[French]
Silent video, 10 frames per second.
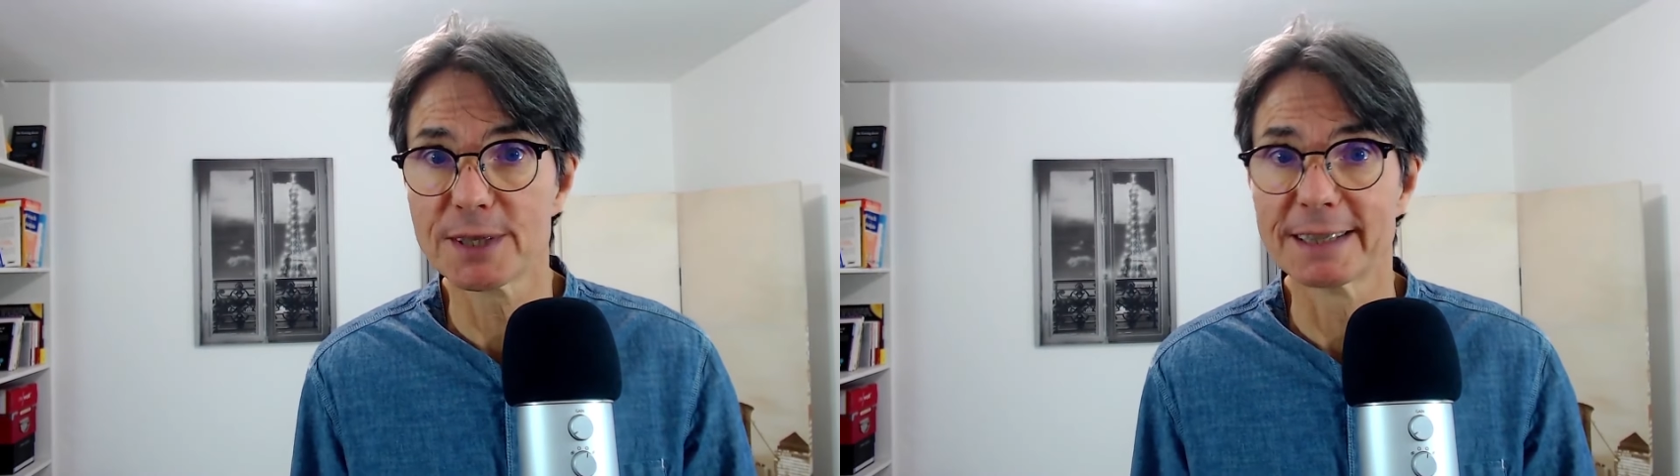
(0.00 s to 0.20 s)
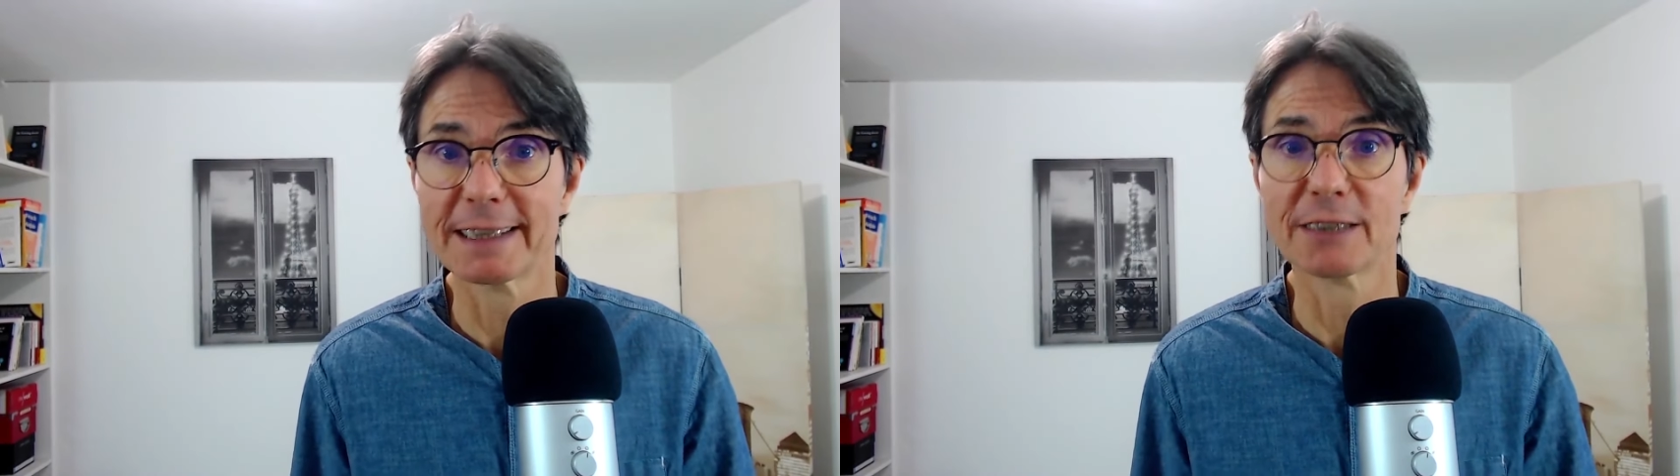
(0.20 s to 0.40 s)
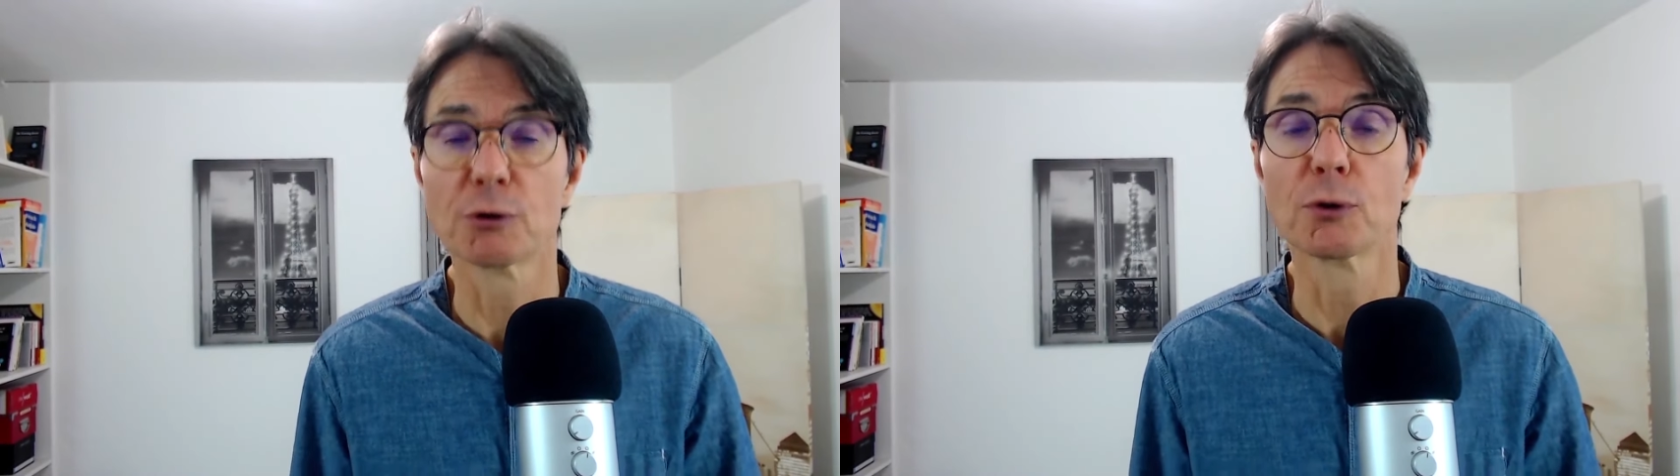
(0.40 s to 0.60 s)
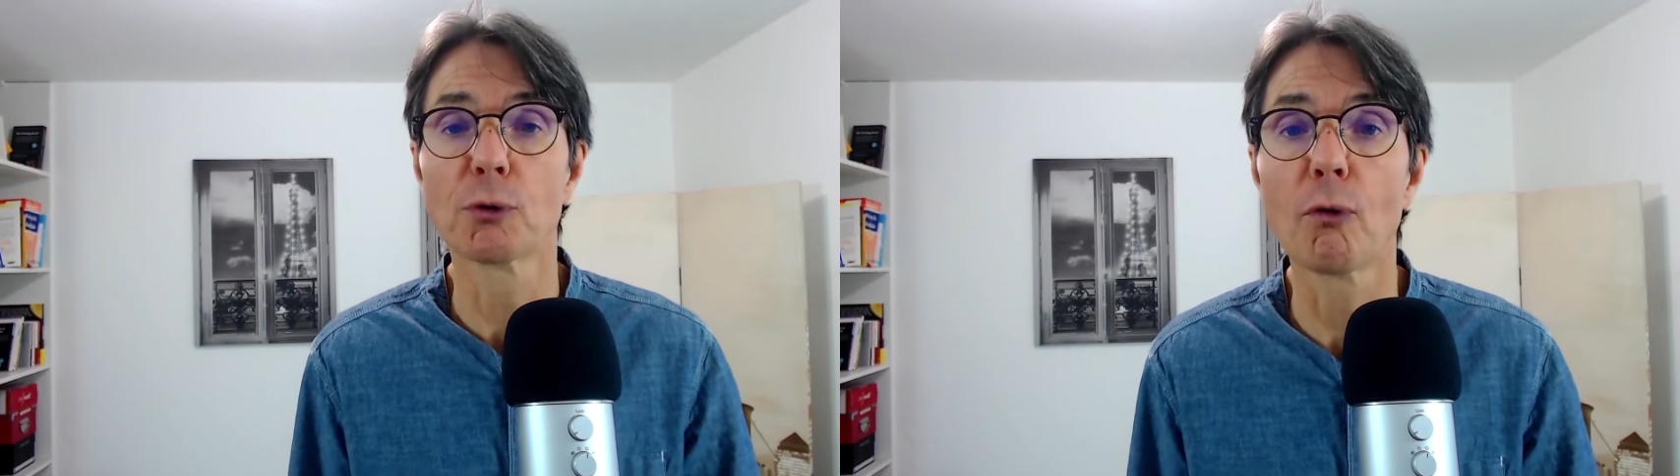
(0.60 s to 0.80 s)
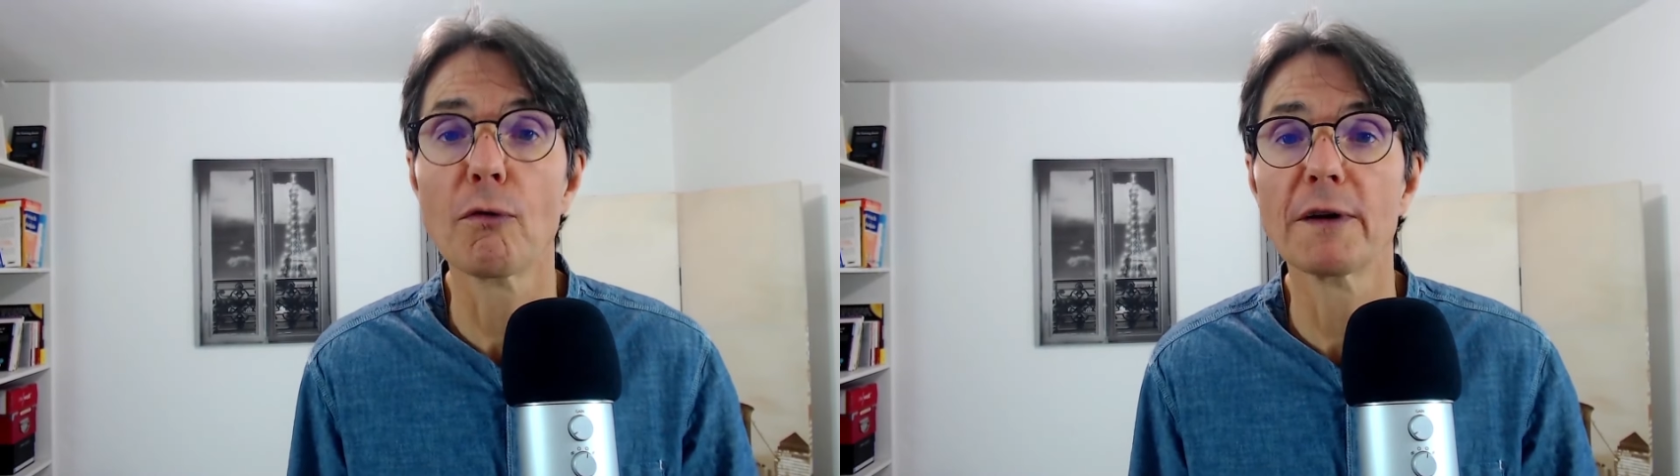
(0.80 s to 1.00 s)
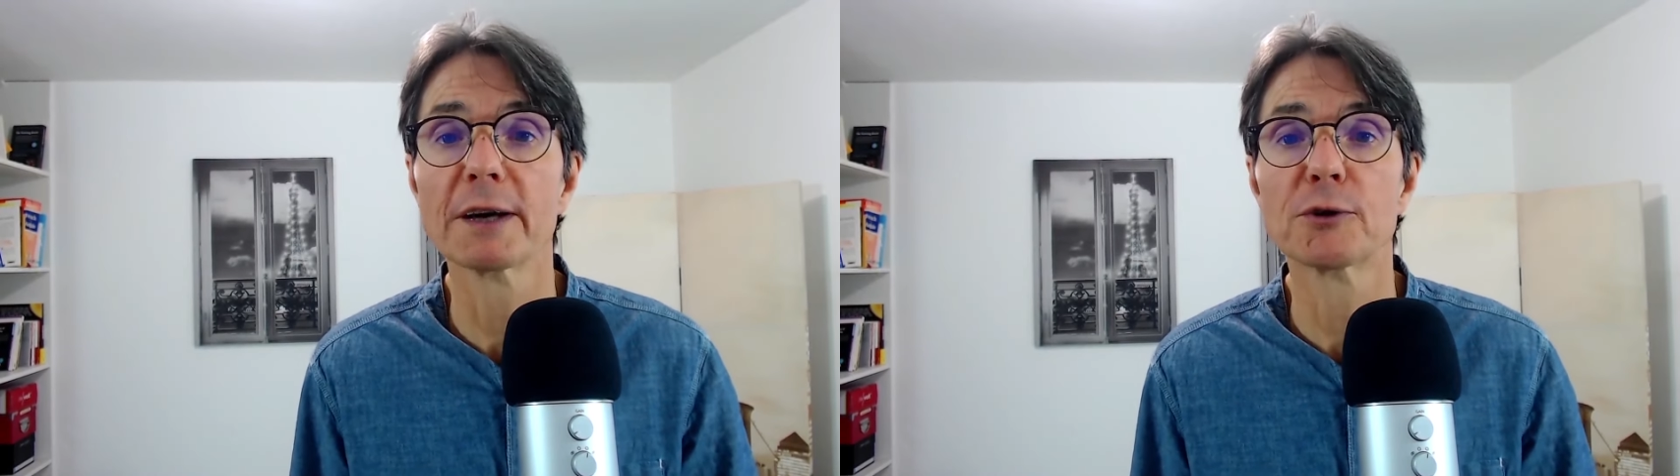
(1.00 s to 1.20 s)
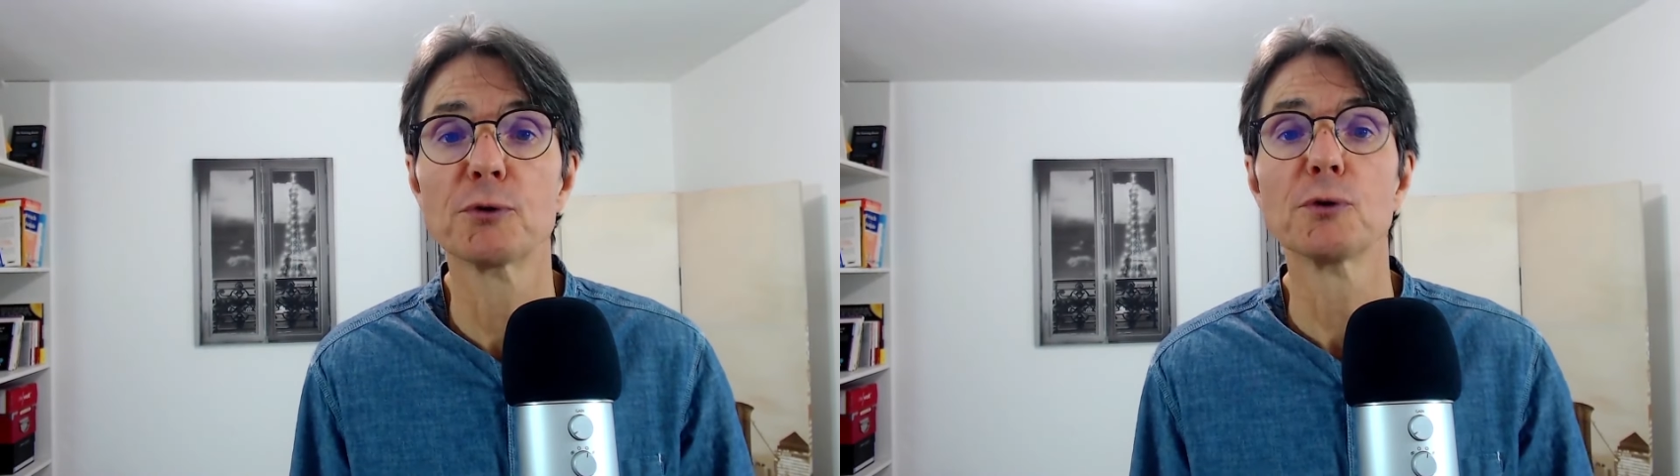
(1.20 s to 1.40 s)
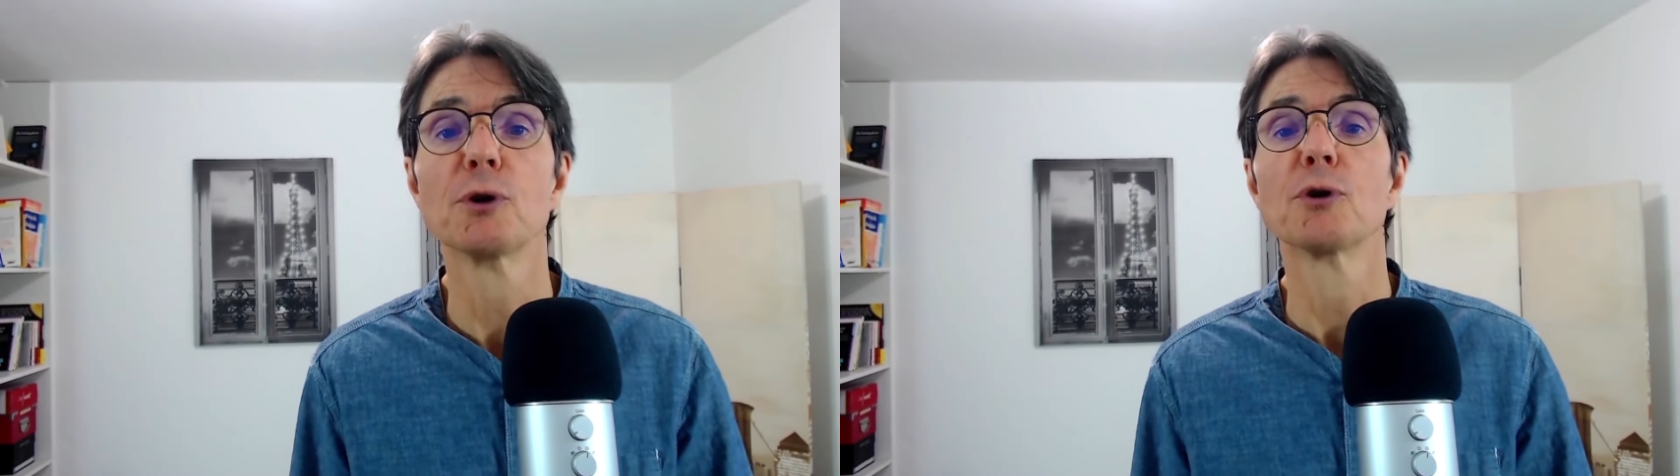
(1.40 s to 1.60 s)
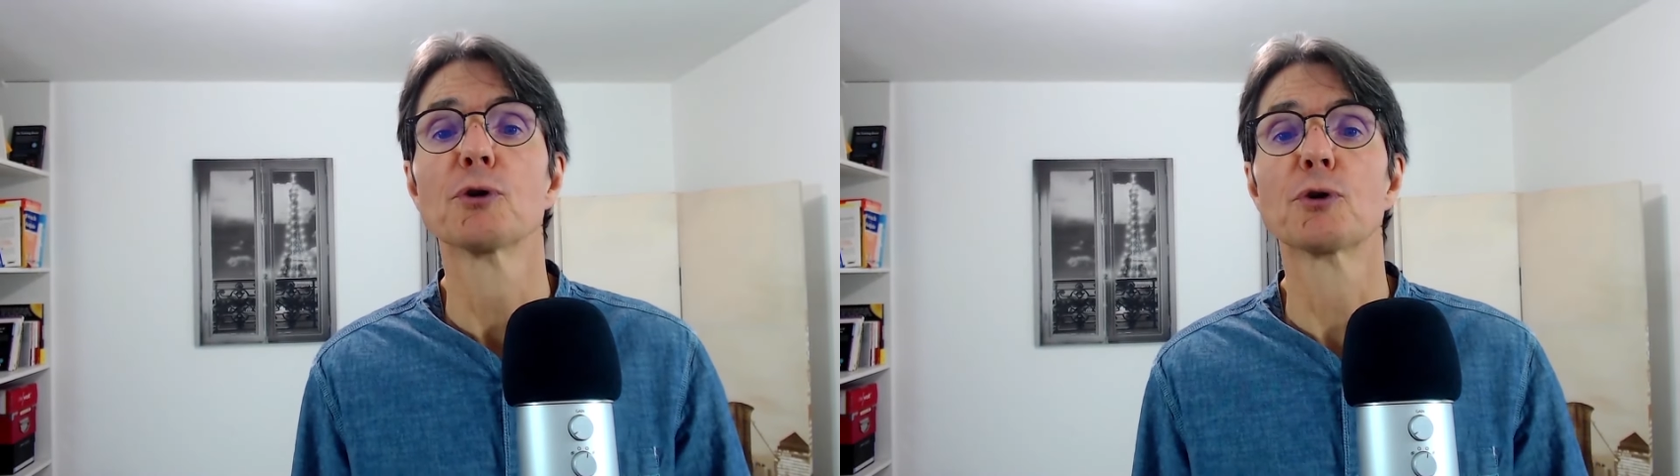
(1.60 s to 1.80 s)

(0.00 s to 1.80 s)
c'est d'être convaincu